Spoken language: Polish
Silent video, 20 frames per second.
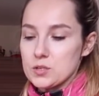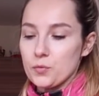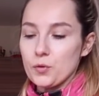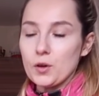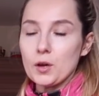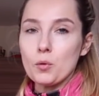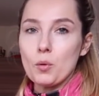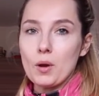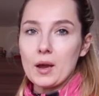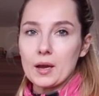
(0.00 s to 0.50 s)

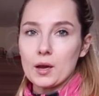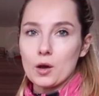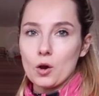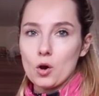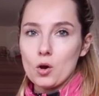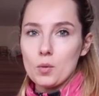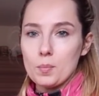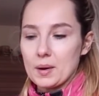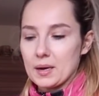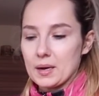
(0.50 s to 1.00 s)

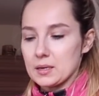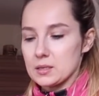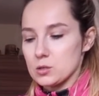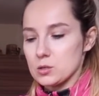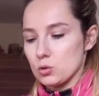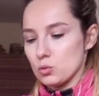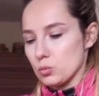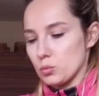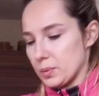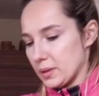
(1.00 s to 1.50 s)
zwykłego,
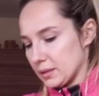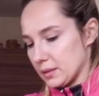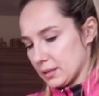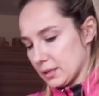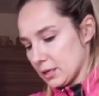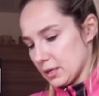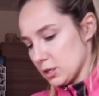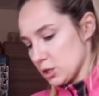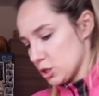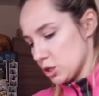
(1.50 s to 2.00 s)
bardzo lubię
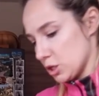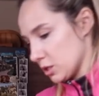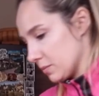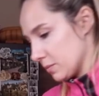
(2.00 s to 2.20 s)
też.